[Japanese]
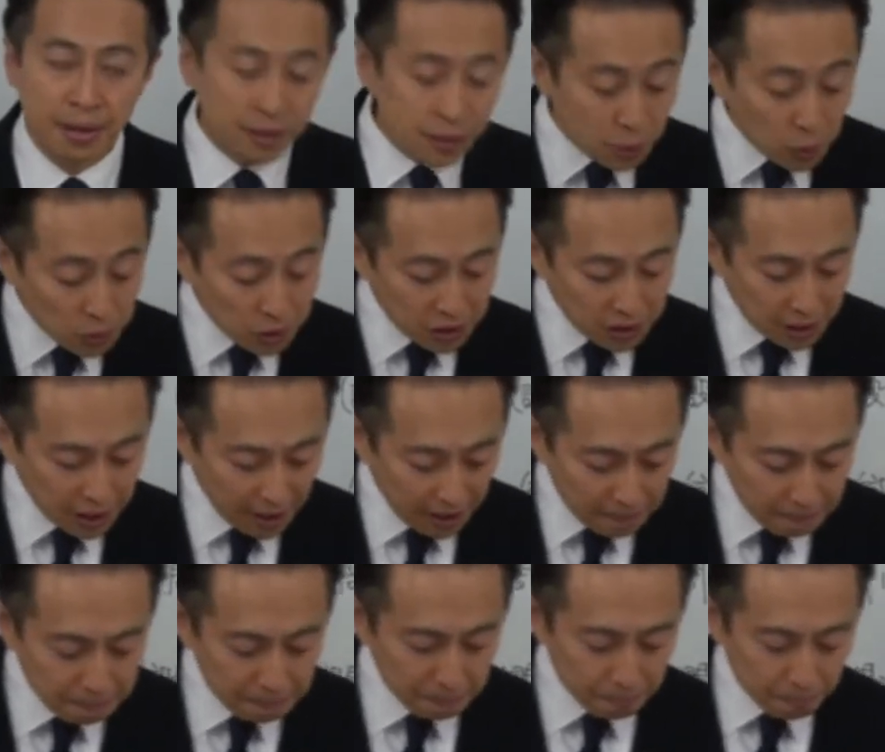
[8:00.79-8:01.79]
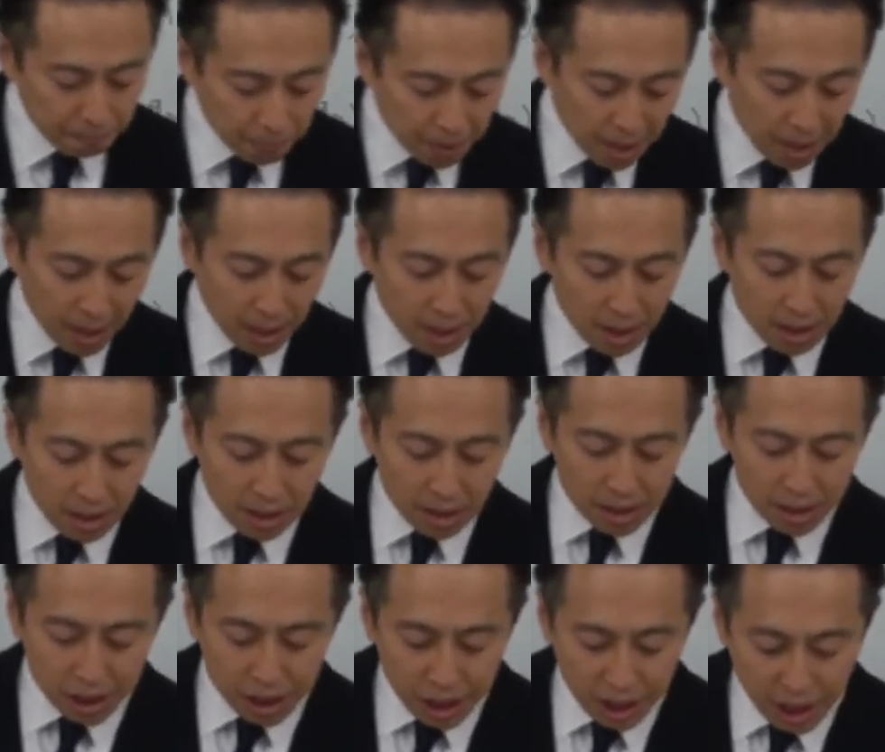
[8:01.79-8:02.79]
そして
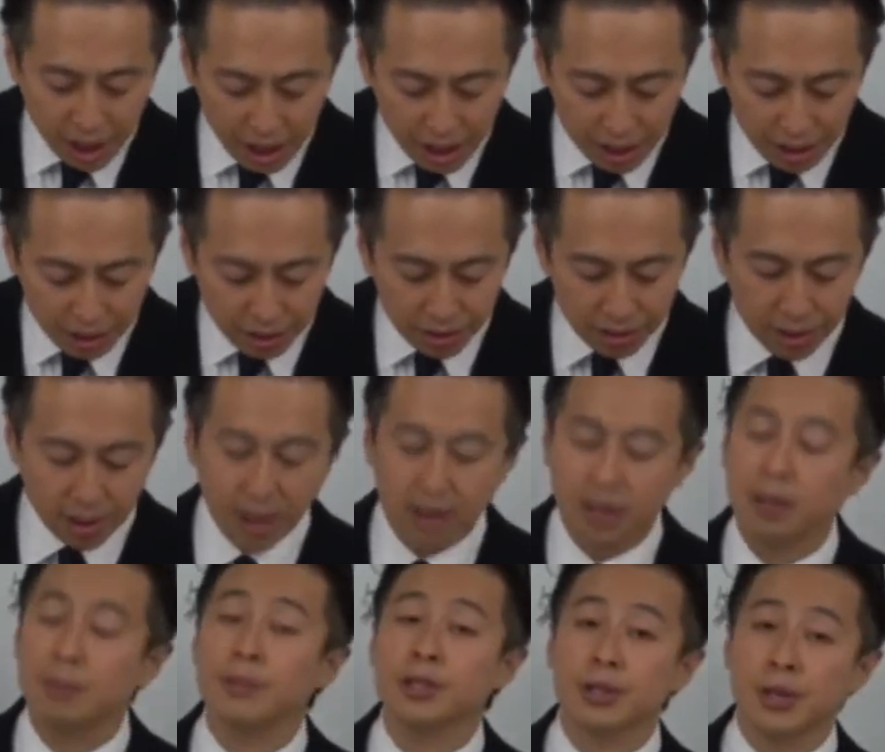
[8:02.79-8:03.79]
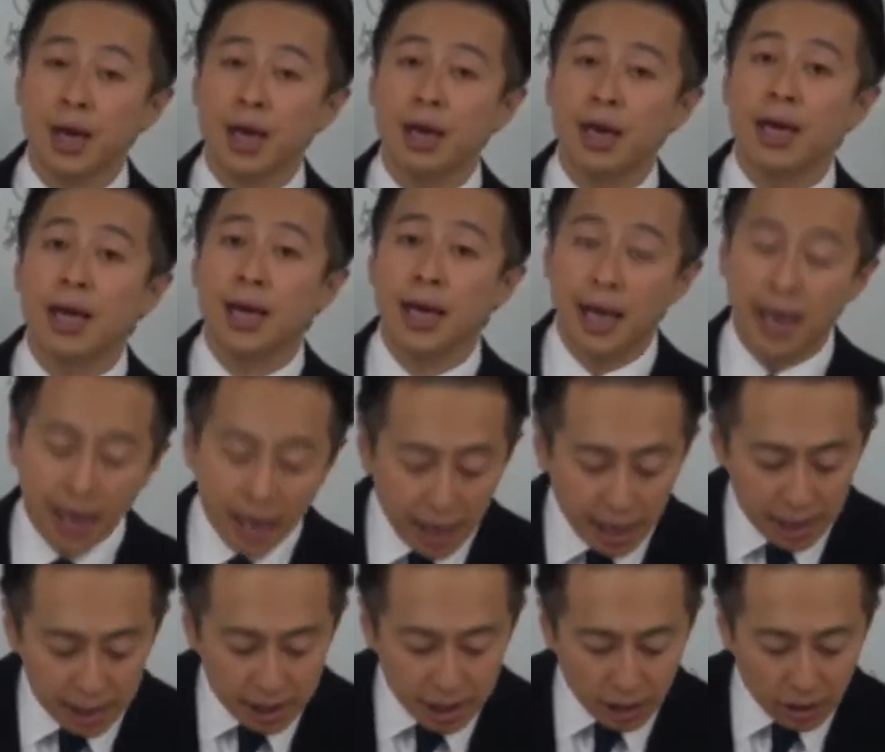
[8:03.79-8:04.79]
時系列になってますよね。
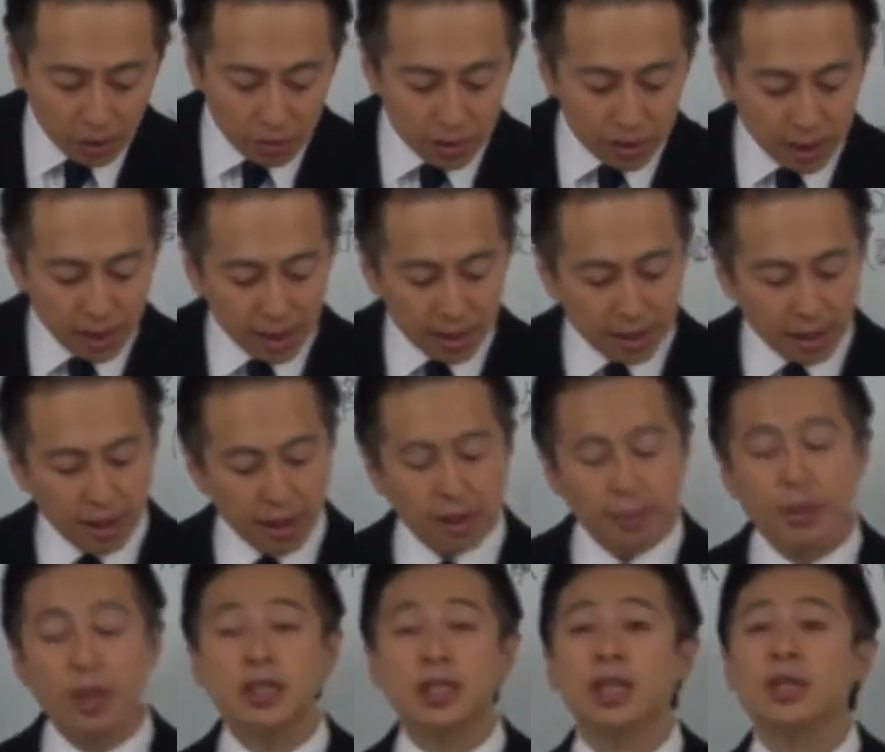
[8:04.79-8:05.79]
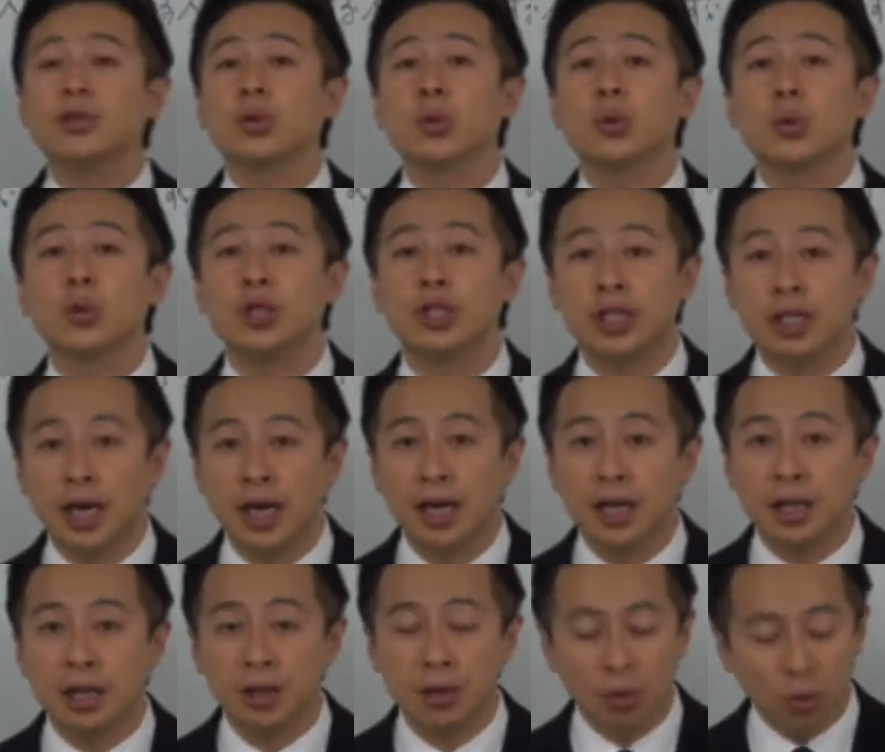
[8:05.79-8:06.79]
A 社の3代目社長の時
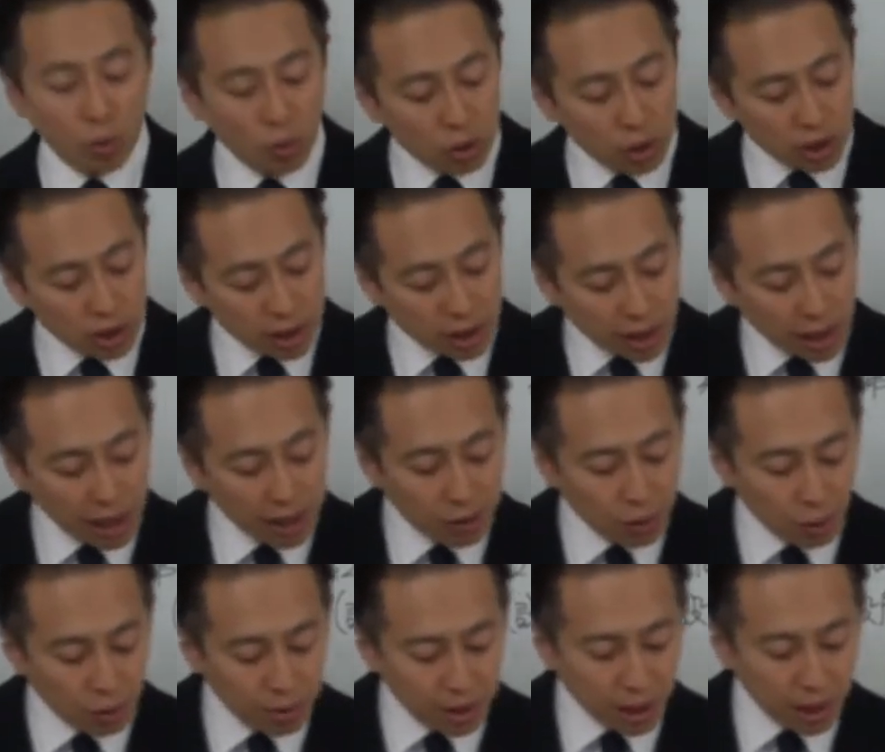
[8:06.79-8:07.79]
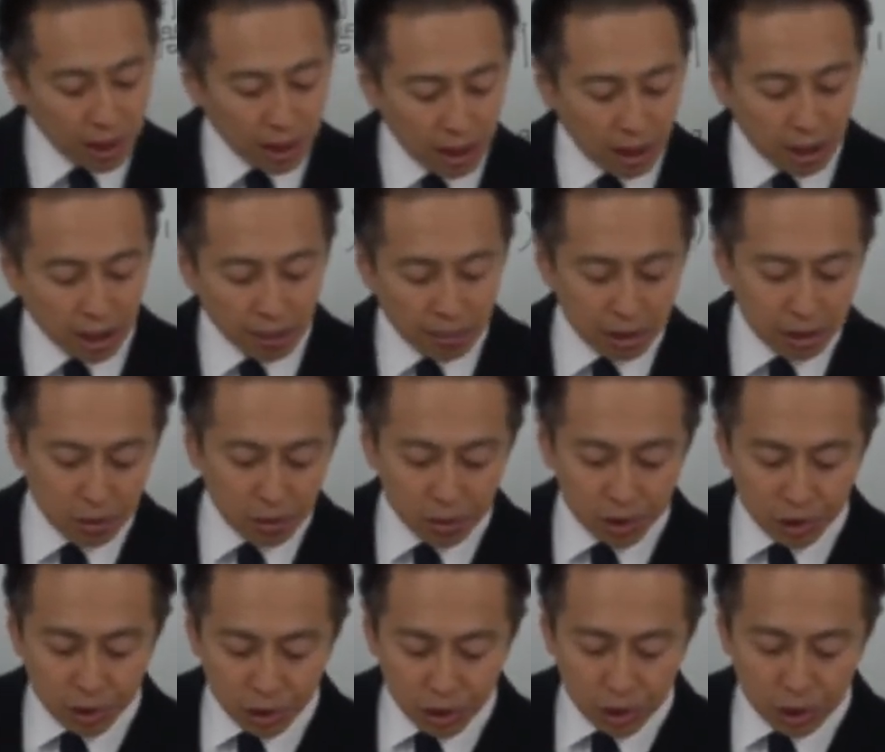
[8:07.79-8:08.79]
代ここ回答を見ていただきますと
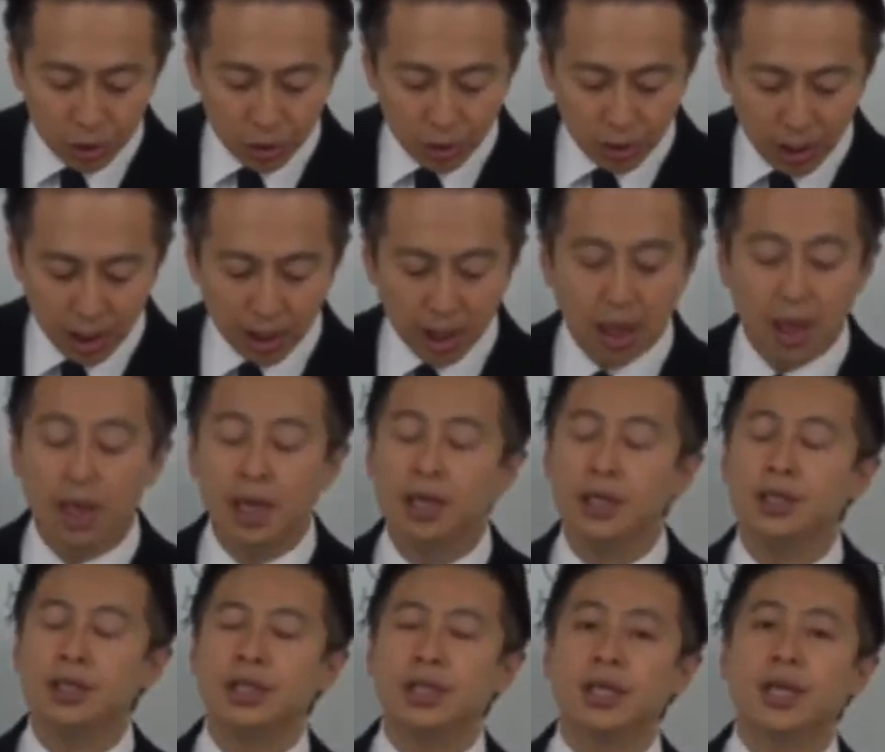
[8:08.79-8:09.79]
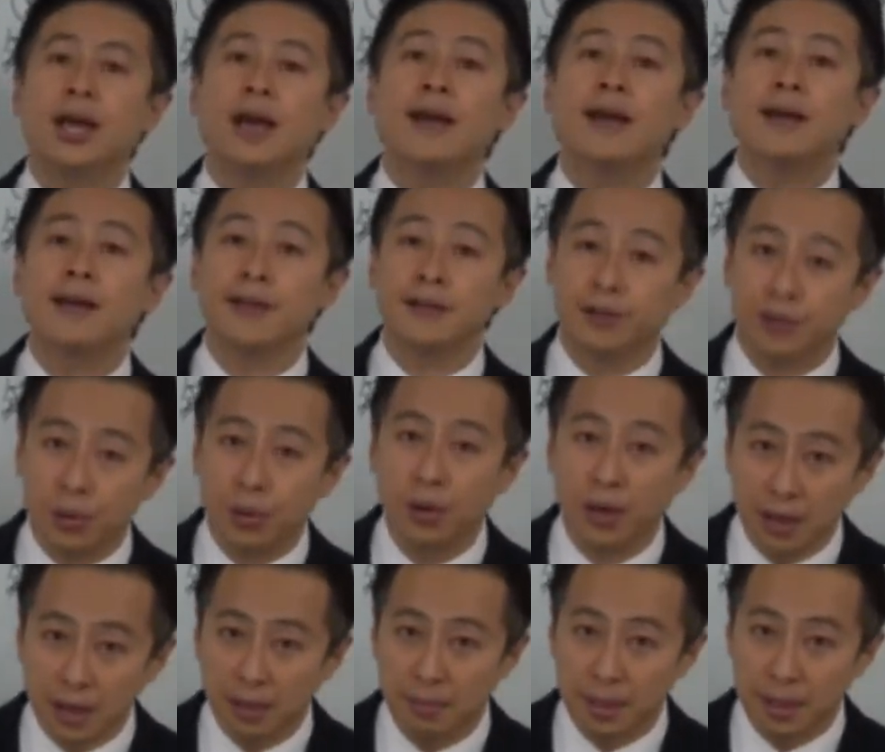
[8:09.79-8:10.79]
抽象化で時系列と
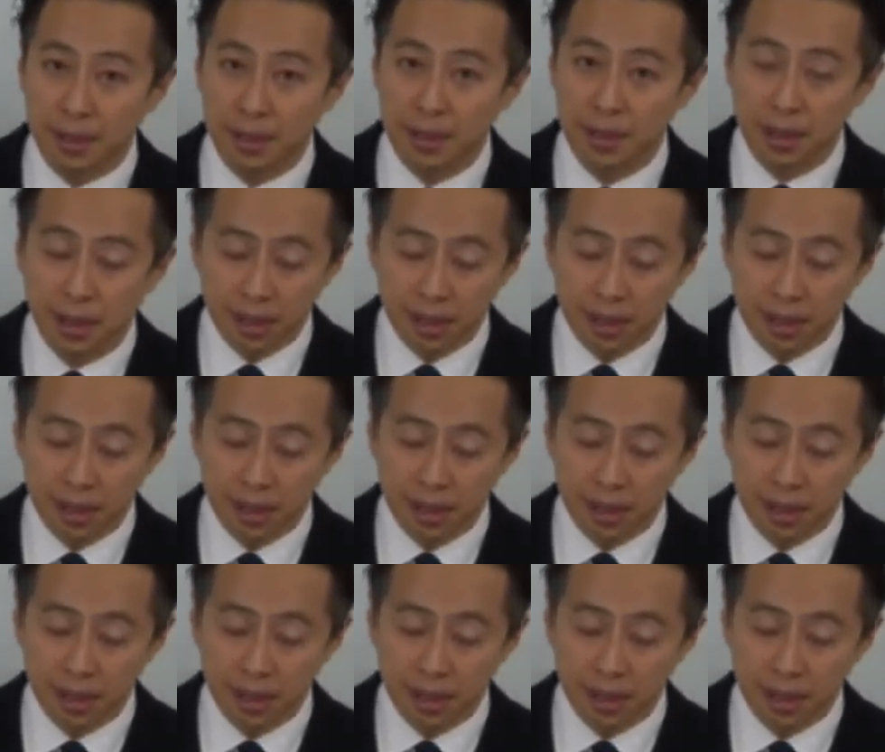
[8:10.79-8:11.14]
なってます。